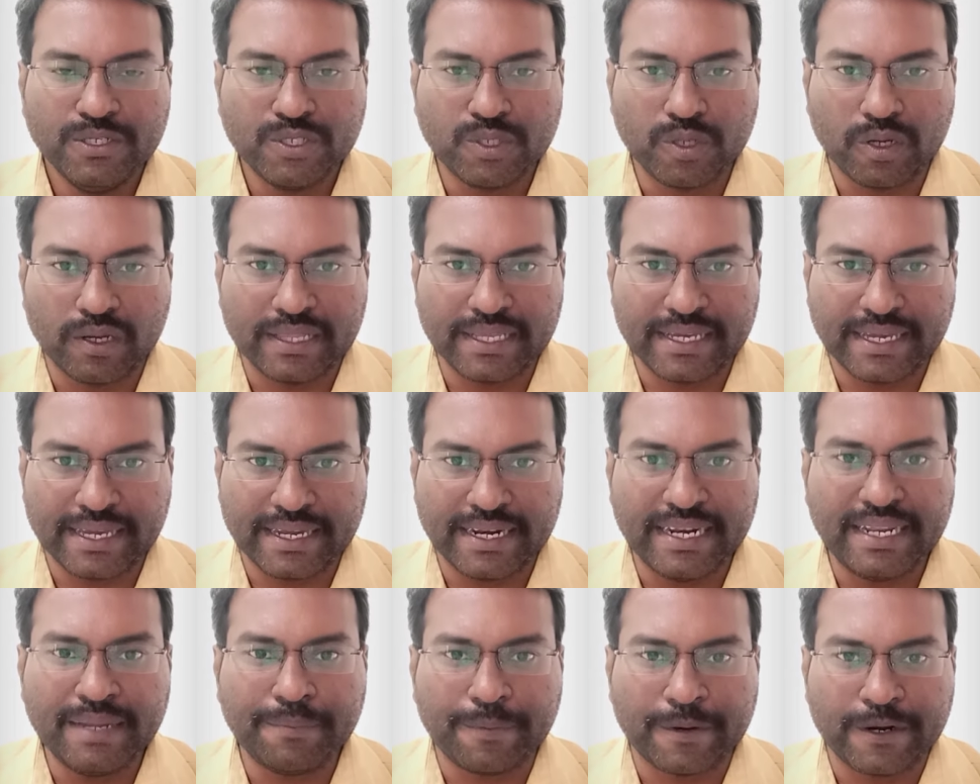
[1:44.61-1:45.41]
ஸோ அதுக்கு
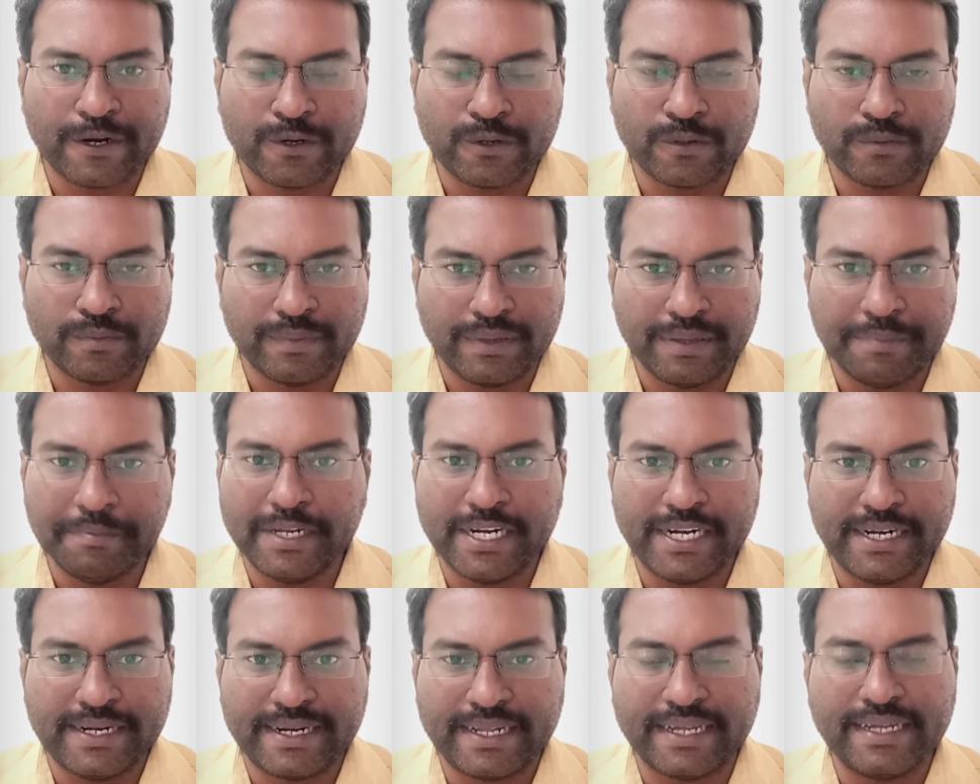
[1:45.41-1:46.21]
என்ன பண்ணணும்
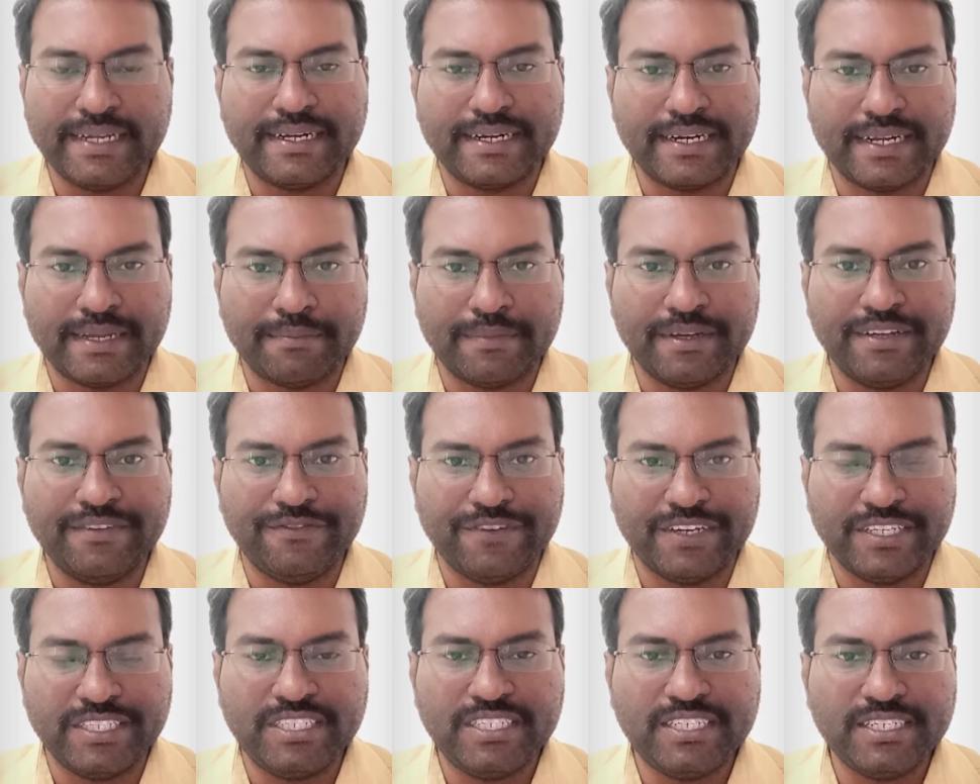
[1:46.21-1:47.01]
இமீடியட்டாக நம்ம
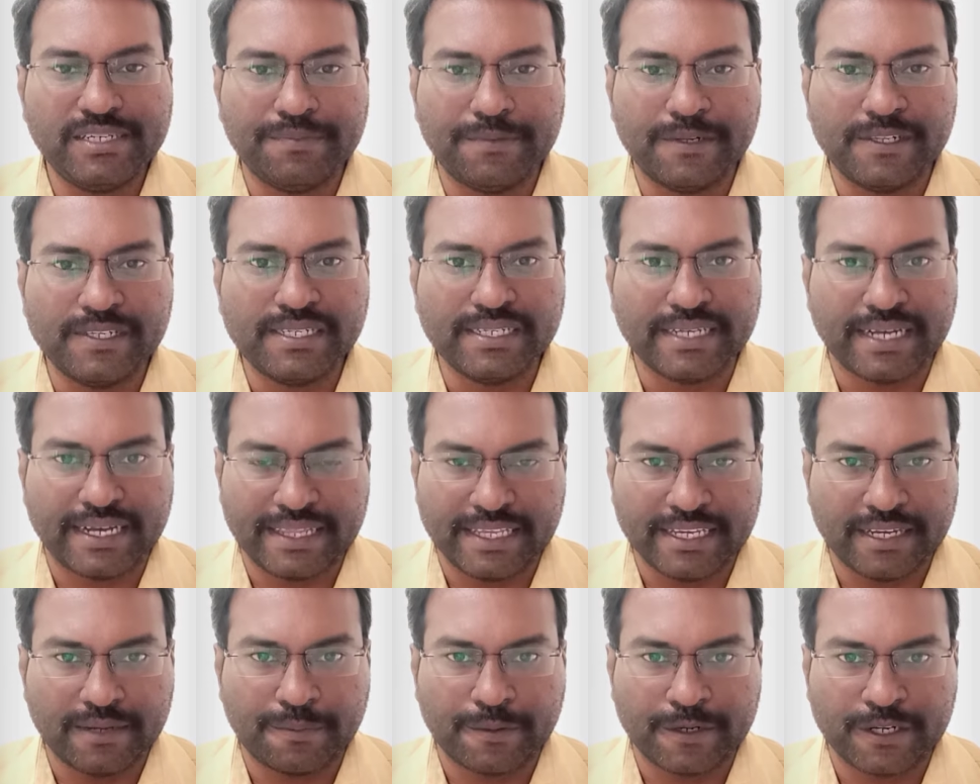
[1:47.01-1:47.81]
வெஜிடபிள்ஸ்
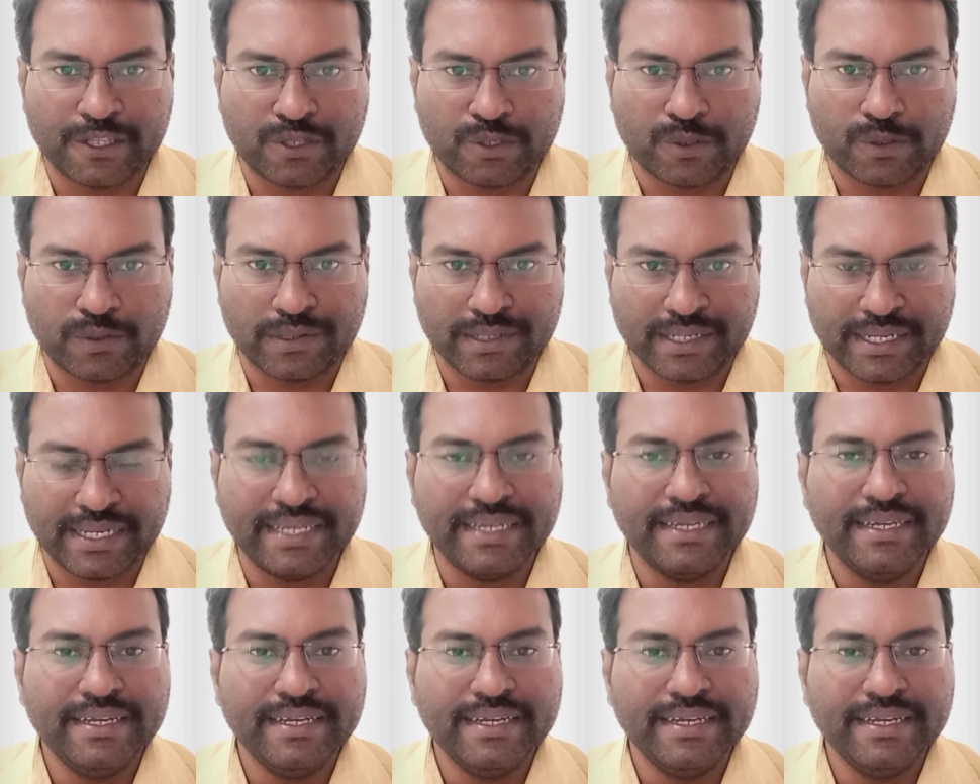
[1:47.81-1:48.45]
அதிகப்படுத்தணுங்க